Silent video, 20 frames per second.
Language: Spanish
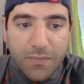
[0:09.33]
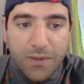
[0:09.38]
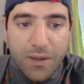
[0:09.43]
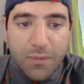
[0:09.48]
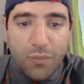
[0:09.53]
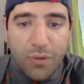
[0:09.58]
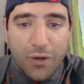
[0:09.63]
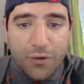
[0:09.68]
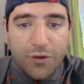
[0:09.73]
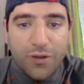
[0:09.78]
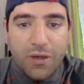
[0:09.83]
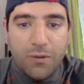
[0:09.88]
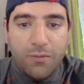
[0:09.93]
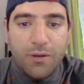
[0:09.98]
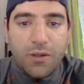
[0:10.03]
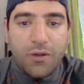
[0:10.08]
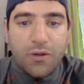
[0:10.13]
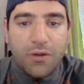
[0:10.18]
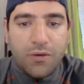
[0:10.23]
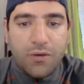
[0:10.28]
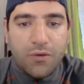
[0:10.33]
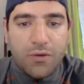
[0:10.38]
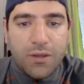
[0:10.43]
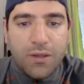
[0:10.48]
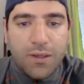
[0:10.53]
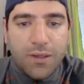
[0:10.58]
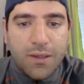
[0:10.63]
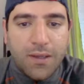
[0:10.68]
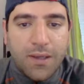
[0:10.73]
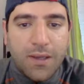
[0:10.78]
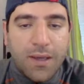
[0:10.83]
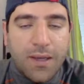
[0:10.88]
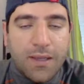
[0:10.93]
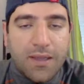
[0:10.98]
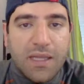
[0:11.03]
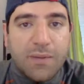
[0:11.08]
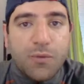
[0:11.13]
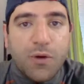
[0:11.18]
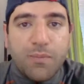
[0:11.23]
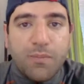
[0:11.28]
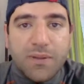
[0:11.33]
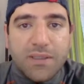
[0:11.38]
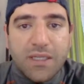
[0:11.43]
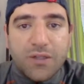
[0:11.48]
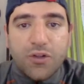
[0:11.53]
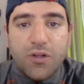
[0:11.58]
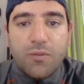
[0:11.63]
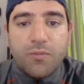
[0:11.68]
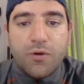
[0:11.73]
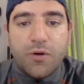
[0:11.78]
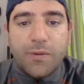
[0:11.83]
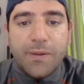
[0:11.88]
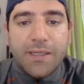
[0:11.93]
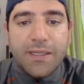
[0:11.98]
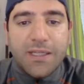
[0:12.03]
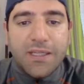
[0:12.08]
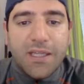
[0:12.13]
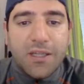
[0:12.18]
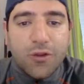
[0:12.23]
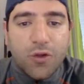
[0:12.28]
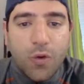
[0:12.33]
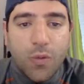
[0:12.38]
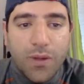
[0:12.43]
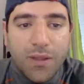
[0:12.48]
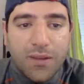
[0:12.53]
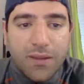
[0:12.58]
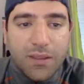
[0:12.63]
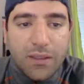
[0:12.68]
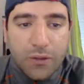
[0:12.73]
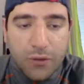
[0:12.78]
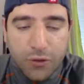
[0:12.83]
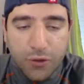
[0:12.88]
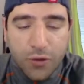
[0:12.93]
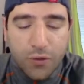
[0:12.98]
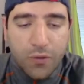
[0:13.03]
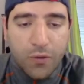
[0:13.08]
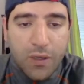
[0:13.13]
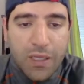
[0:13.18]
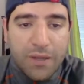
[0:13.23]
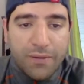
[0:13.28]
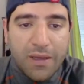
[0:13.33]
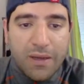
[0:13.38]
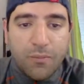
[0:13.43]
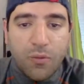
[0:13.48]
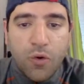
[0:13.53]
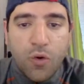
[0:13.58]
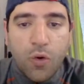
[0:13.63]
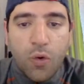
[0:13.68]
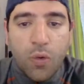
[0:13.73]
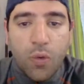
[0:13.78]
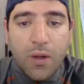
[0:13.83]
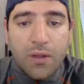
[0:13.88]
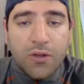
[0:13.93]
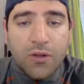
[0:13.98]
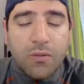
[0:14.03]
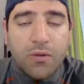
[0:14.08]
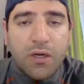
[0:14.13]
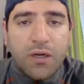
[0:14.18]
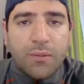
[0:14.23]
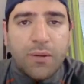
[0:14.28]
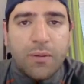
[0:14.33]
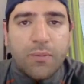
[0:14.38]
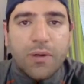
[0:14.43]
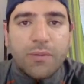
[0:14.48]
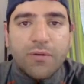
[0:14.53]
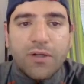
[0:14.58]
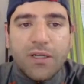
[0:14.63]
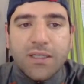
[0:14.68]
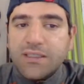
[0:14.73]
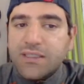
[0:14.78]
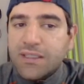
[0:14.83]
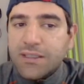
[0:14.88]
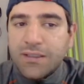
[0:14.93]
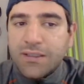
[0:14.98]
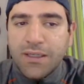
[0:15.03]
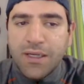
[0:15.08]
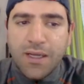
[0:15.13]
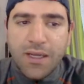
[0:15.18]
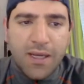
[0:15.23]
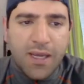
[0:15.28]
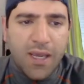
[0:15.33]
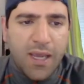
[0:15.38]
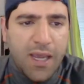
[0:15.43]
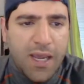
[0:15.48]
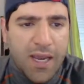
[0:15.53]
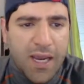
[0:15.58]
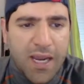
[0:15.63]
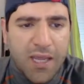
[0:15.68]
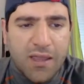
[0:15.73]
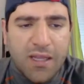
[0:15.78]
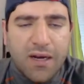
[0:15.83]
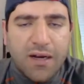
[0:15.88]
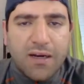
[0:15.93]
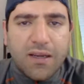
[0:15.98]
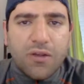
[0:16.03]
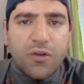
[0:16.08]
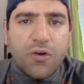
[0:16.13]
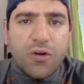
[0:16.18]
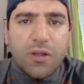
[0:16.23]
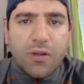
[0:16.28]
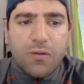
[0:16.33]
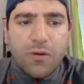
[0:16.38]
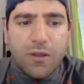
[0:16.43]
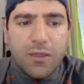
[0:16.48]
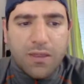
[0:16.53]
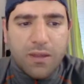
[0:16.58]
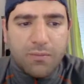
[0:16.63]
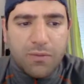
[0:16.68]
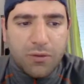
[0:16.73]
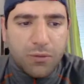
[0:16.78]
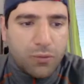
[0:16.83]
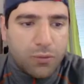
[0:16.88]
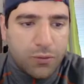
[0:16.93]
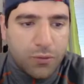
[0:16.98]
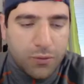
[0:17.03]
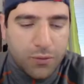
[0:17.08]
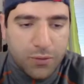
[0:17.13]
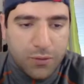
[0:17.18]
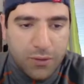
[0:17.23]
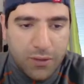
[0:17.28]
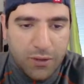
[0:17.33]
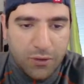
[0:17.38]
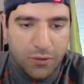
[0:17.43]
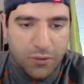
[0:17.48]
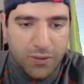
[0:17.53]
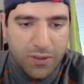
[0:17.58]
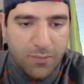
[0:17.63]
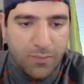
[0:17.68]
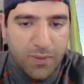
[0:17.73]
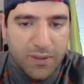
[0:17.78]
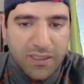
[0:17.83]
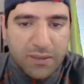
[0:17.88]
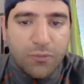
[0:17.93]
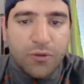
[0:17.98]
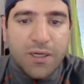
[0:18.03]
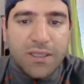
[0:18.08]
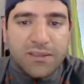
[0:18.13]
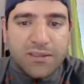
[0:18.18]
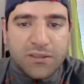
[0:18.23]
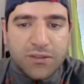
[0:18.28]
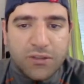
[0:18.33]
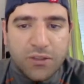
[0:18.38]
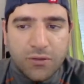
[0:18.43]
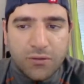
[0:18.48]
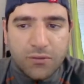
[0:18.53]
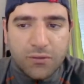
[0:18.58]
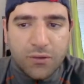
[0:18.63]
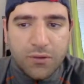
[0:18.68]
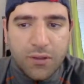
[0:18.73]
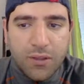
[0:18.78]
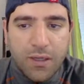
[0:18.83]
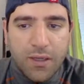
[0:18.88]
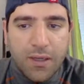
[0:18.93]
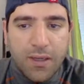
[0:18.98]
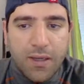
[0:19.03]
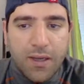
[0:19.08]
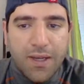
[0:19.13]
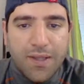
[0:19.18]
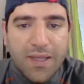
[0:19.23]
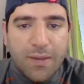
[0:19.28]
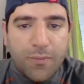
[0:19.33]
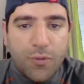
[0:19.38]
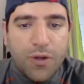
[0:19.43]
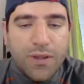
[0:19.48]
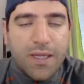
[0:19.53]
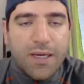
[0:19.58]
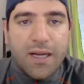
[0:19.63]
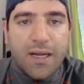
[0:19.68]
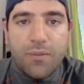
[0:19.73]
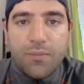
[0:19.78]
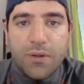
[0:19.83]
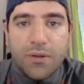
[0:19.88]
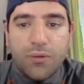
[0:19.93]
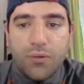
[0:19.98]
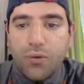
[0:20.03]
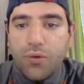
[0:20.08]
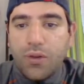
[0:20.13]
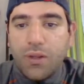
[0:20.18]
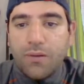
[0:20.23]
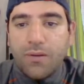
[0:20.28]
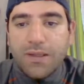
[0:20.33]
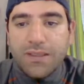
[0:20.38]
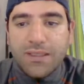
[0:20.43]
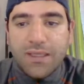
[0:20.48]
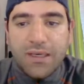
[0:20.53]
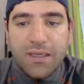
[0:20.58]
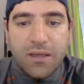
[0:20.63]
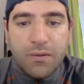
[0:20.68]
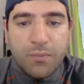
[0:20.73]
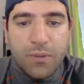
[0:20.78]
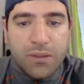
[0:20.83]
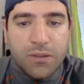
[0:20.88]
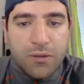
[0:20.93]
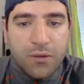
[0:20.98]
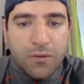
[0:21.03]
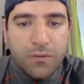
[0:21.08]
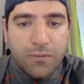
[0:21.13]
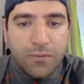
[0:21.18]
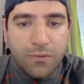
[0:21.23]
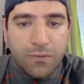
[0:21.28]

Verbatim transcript: Bueno, en el video de hoy estamos empezando en el problema 528 y veamos cuántos problemas podemos hacer en alrededor de 20 minutos. Entonces empecemos la sesión, estamos en el capítulo de Vasily Smyslov